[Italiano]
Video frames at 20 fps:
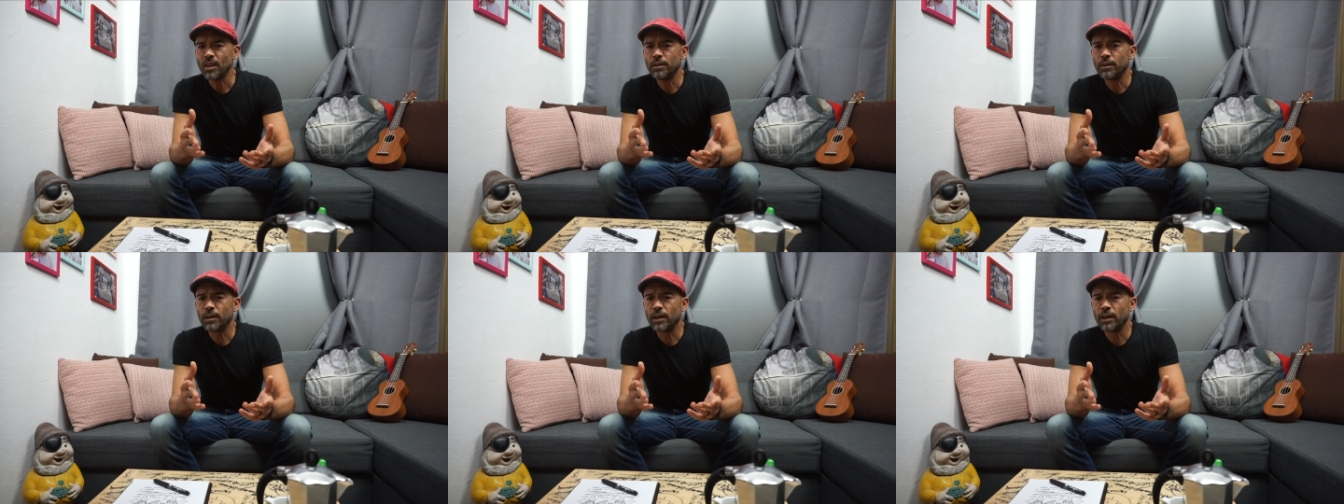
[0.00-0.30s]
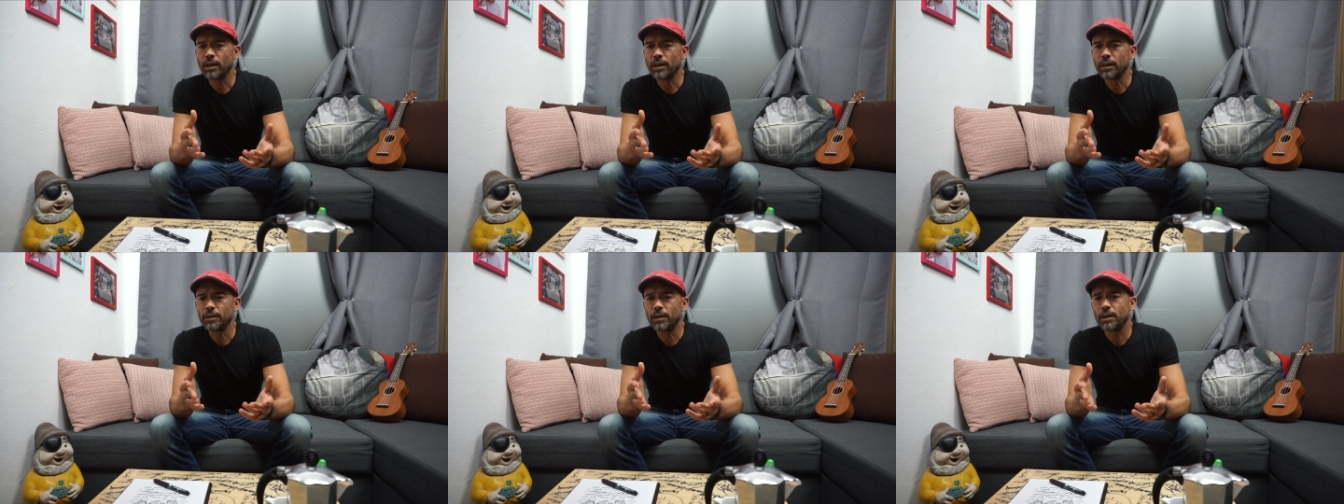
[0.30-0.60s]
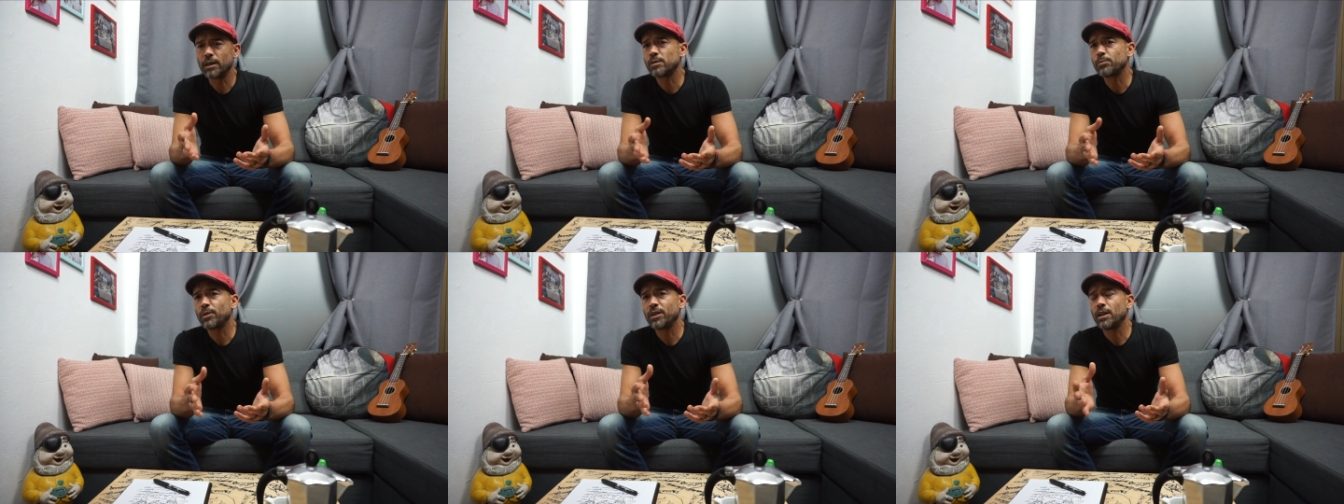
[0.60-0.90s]

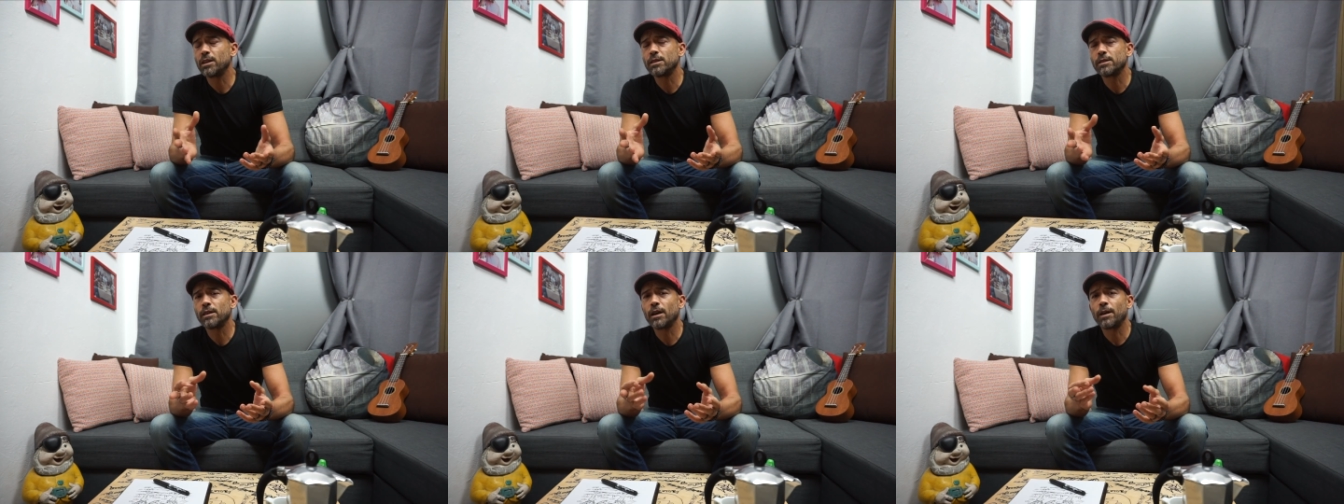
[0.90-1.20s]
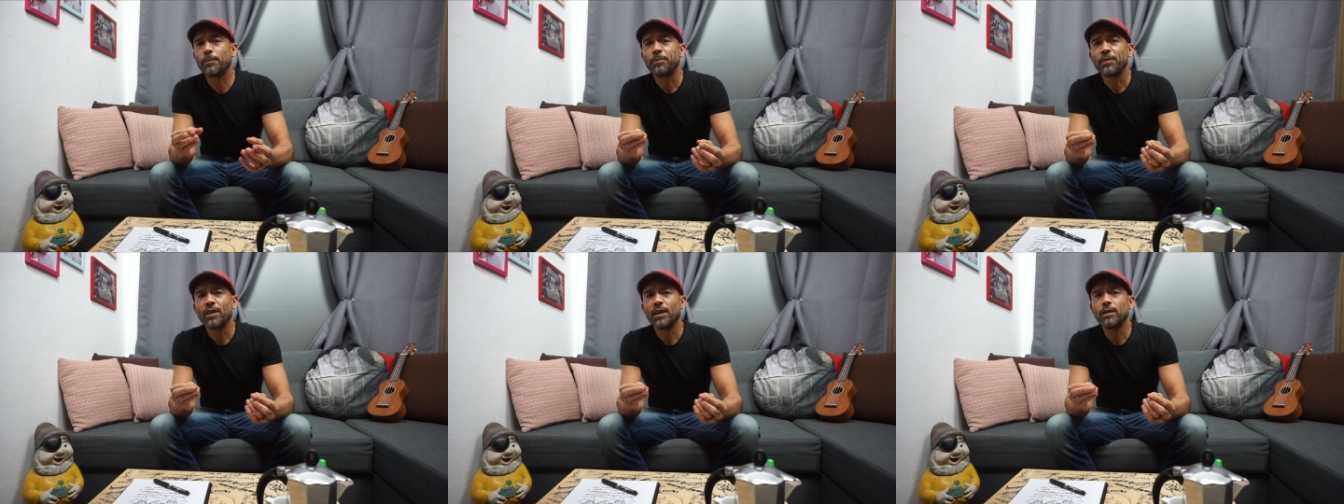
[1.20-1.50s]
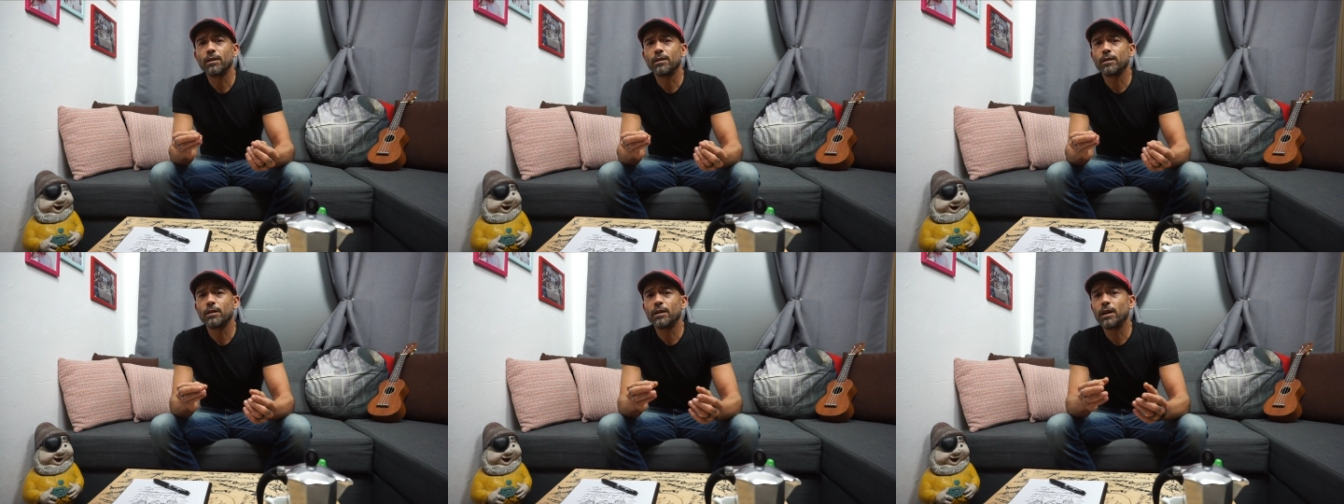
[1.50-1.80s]
nell'esperienza
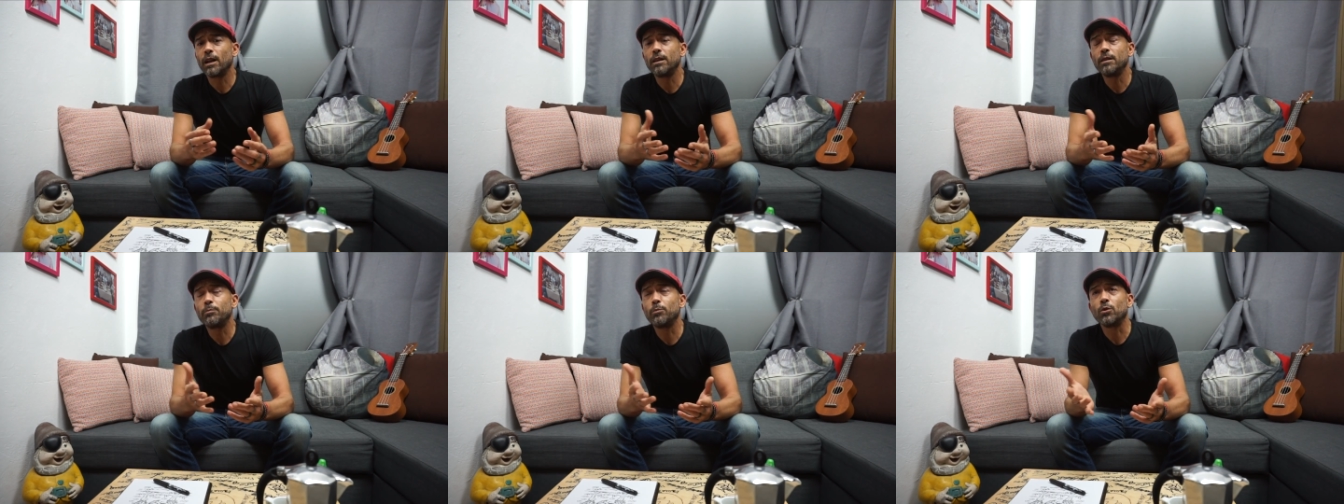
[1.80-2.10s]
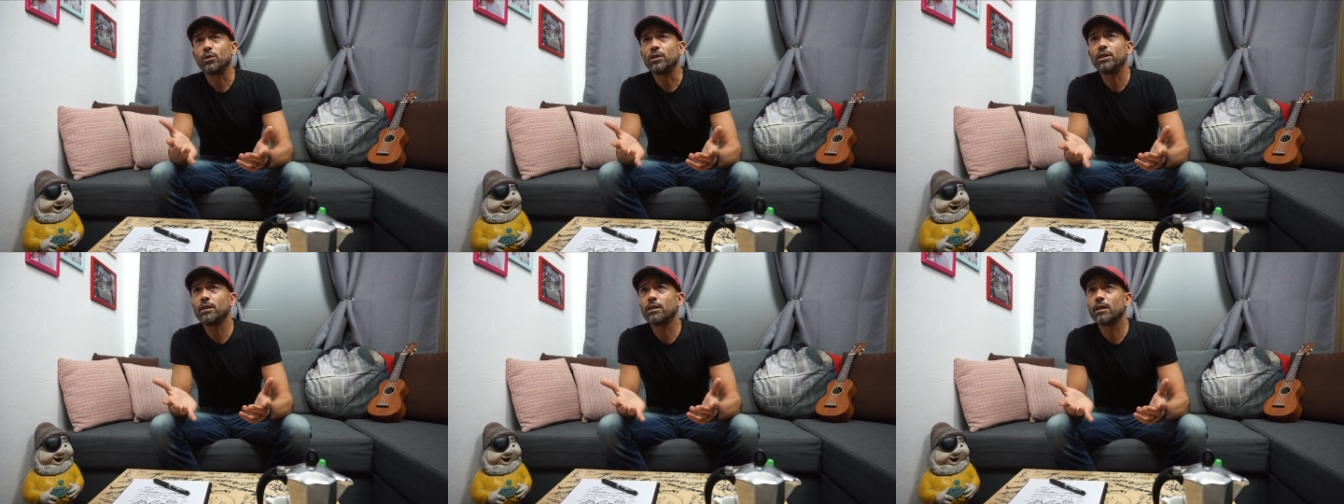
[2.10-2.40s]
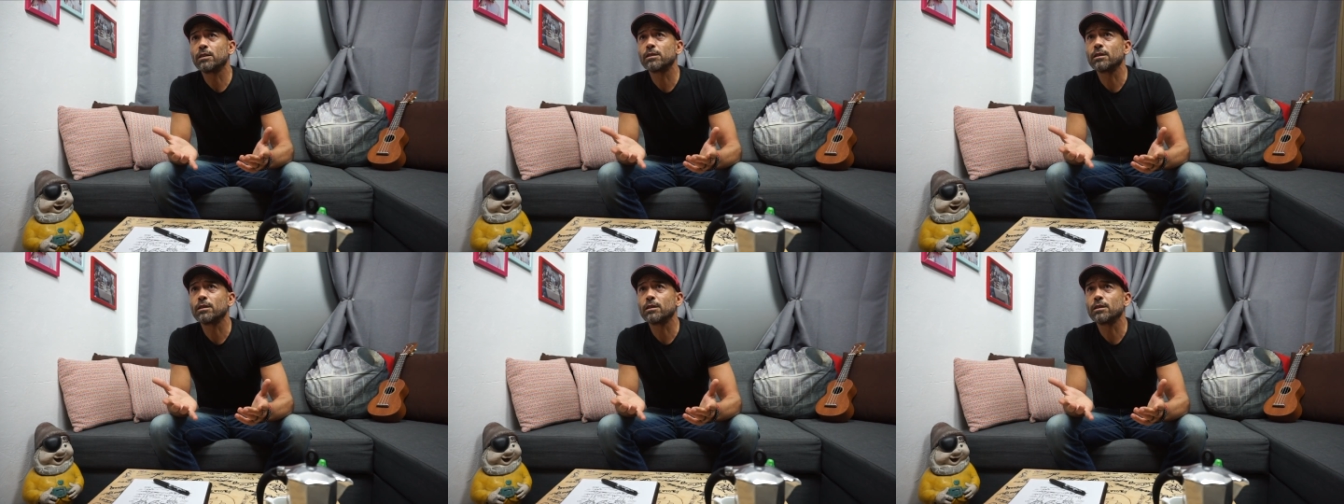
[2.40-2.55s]
eh, gallipolina,